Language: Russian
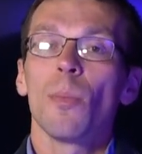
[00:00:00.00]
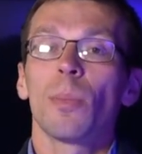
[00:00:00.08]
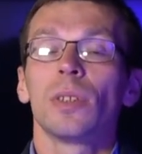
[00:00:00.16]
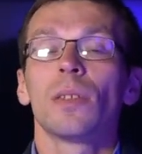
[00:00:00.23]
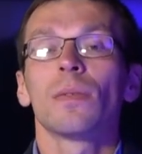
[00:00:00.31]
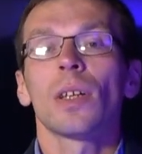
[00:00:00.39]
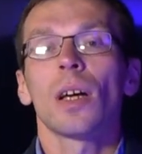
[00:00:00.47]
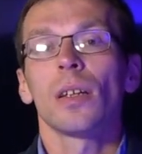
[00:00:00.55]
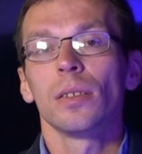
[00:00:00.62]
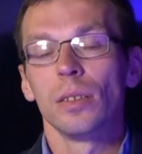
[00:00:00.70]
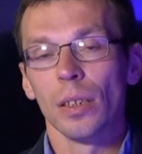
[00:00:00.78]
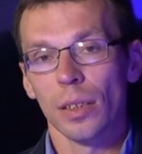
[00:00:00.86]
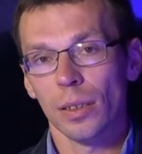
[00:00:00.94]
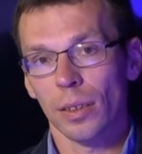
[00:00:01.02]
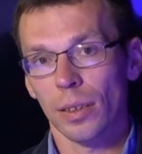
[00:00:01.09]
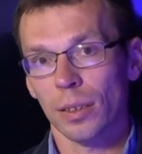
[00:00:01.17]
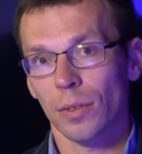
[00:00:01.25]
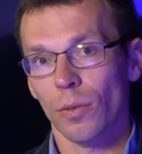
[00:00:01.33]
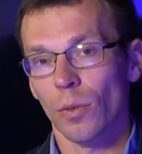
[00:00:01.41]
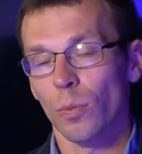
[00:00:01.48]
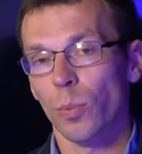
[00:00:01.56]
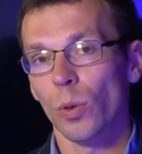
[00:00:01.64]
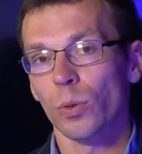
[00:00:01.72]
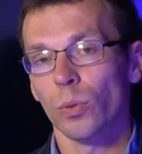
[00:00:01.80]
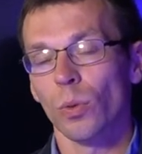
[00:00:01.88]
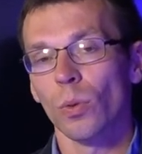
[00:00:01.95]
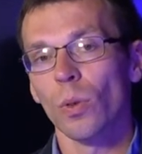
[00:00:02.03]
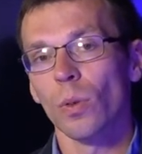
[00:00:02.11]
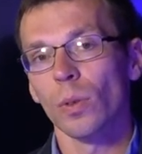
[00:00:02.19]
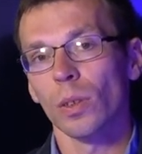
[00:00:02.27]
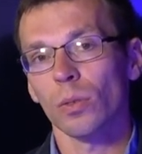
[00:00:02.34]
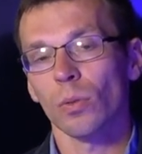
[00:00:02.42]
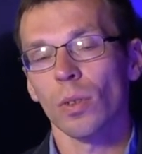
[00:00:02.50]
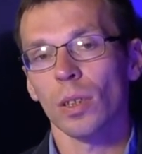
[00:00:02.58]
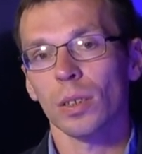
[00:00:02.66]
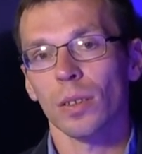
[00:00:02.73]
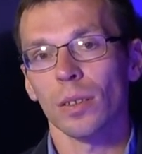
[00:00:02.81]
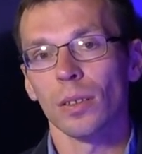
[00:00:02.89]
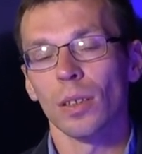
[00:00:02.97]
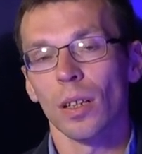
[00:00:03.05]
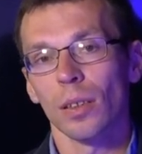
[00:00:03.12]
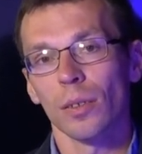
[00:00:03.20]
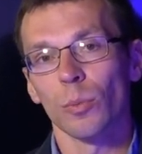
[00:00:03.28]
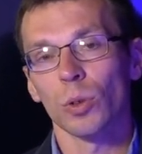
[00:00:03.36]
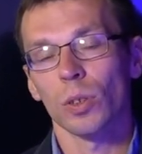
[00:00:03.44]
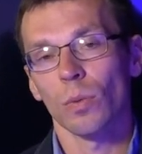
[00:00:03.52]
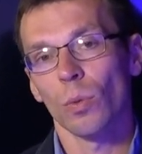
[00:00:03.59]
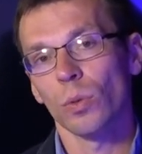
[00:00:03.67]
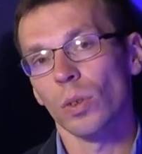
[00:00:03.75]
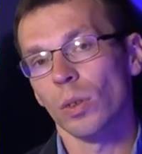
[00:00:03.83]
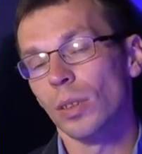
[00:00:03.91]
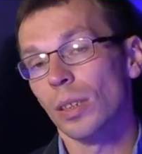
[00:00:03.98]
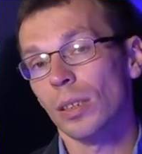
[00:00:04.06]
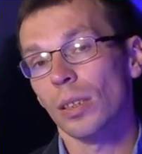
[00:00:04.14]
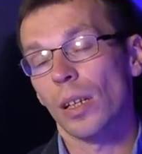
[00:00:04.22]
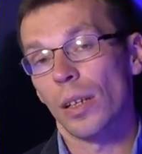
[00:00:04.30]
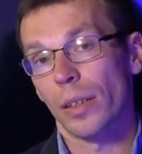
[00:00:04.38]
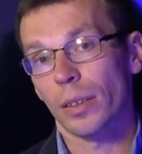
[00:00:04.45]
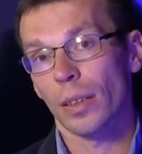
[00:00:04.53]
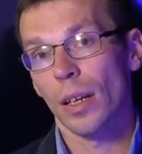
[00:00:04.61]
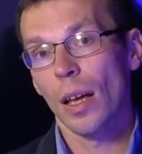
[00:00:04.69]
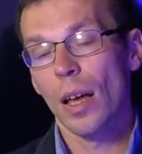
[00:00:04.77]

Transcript: подрывная деятельность в пользу другого государства, дал ему сегодня 10 лет.